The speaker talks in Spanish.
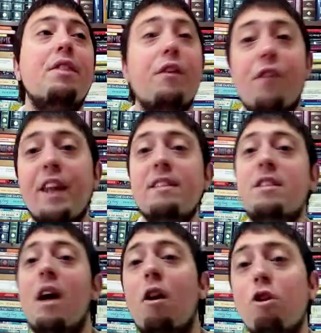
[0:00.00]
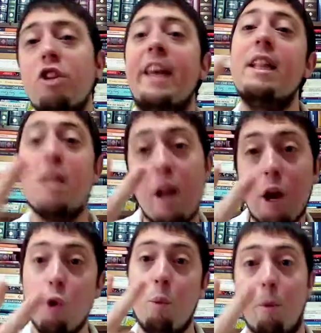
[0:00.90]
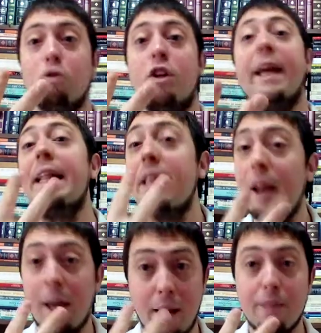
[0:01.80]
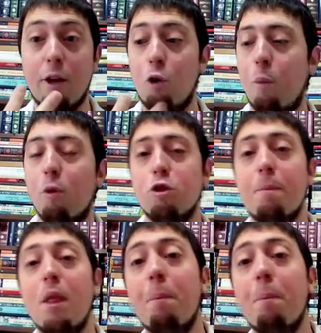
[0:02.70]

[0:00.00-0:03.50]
diferenciarlos en tres grupos, en tres grandes grupos.